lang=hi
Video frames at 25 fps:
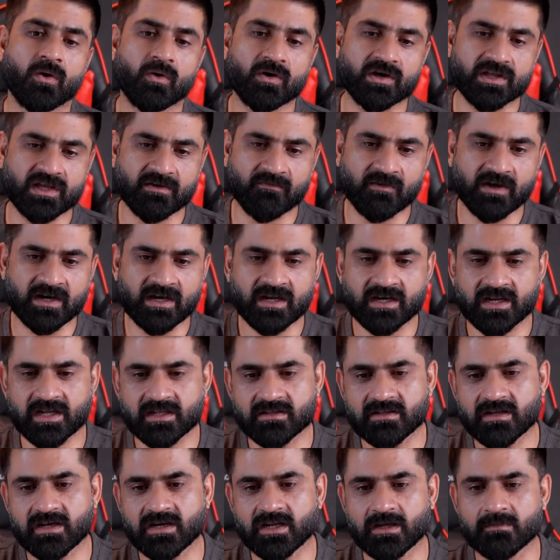ओके जफान खान
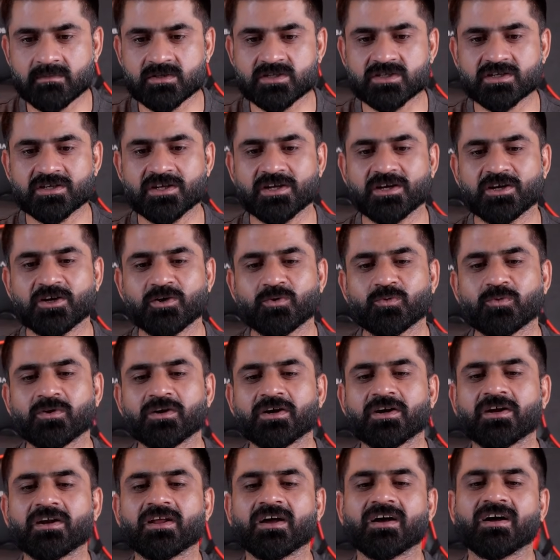कहते हैं डायमेंसिटी
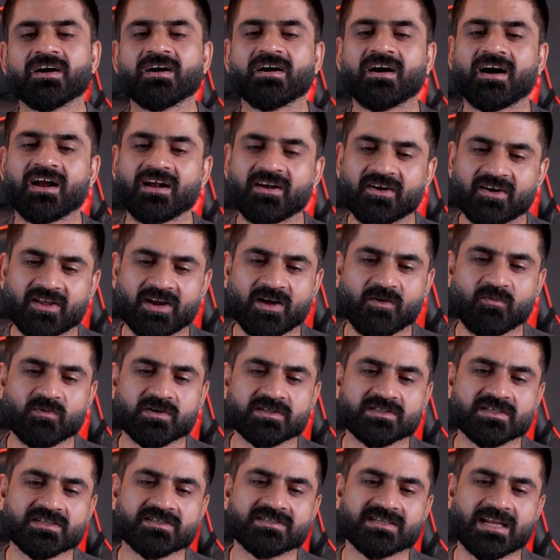8200 अल्ट्रा
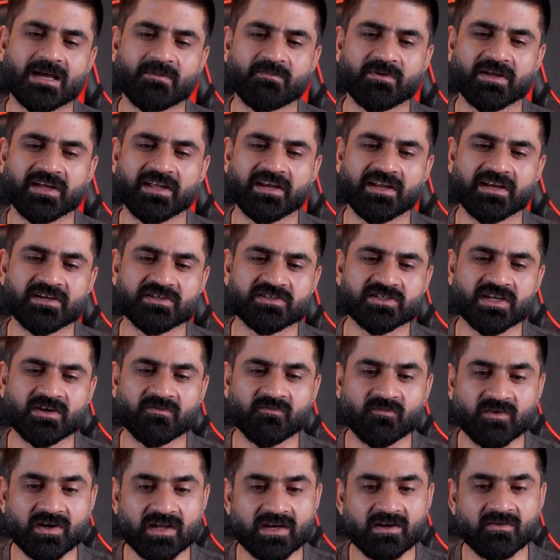वर्सेस स्नैपड्रैगन एट
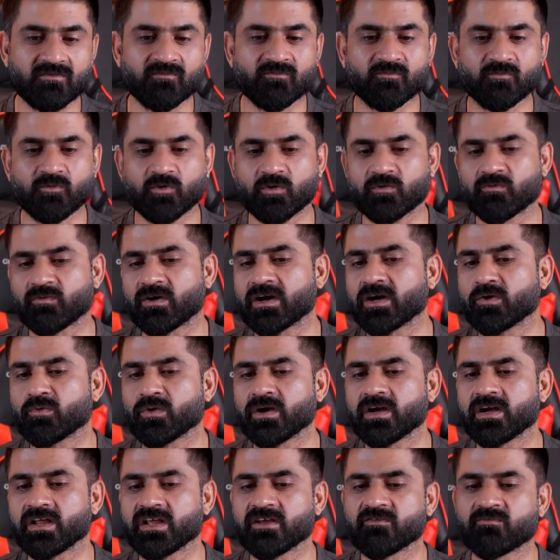जेन वन फॉर
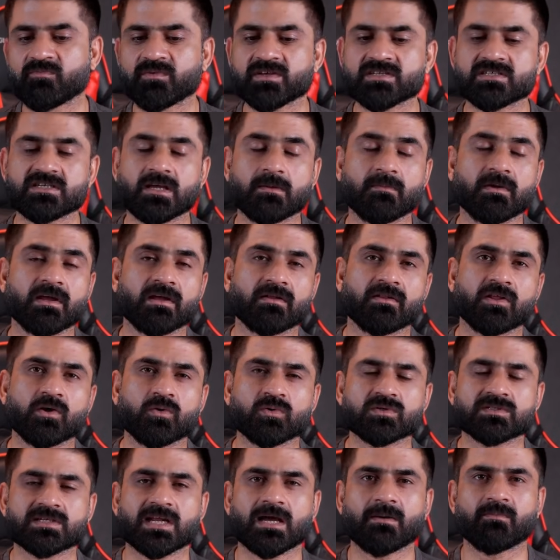120 एफपीएस गेमिंग
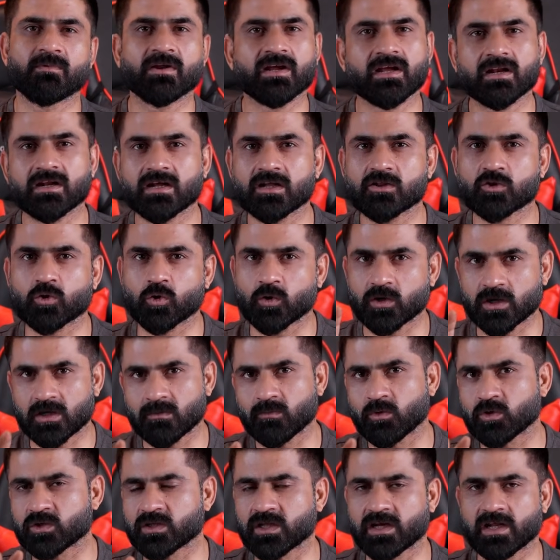देखो स्नैपड्रैगन का
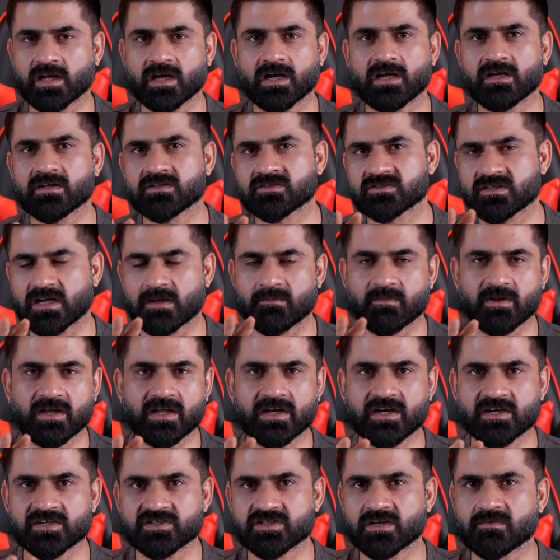थ्रॉटल बहुत करेगा
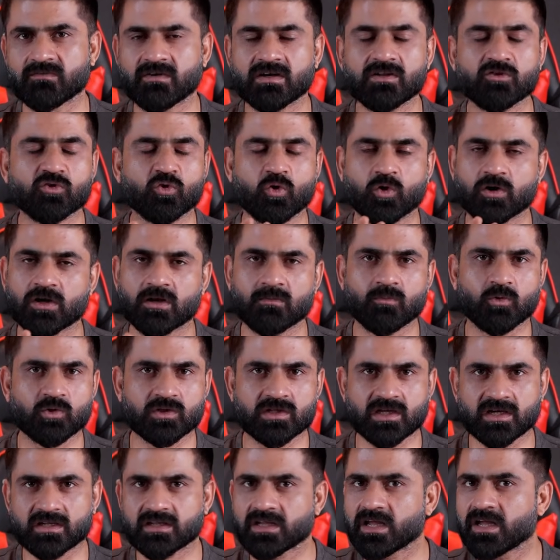स्नैपड्रैगन एट जेन वन थ्रॉटल
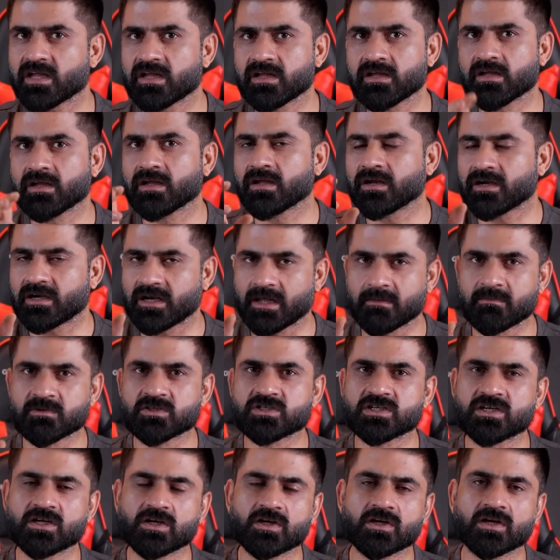बहुत करता है
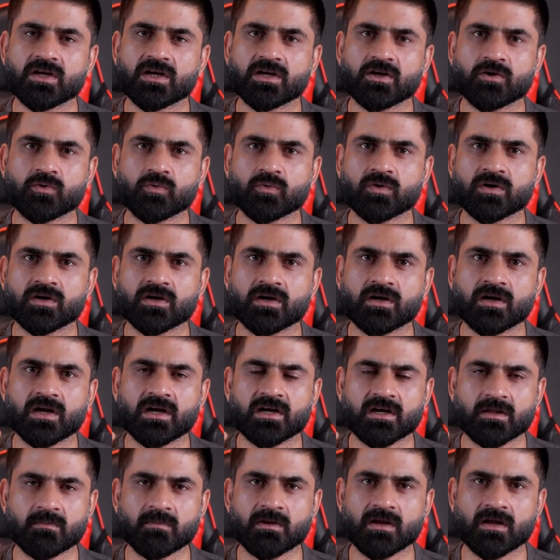डायमेंसिटी 8200
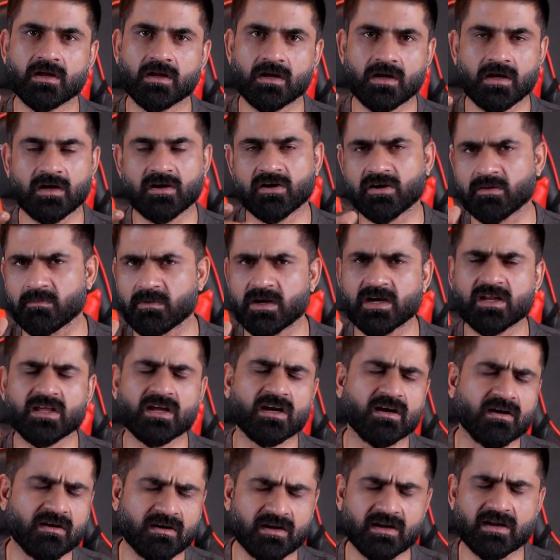अल्टीमेट अल्टीमेट
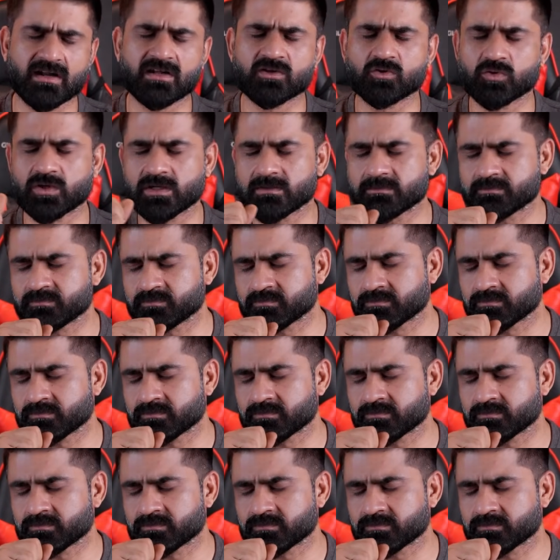या अल्ट्रा जो है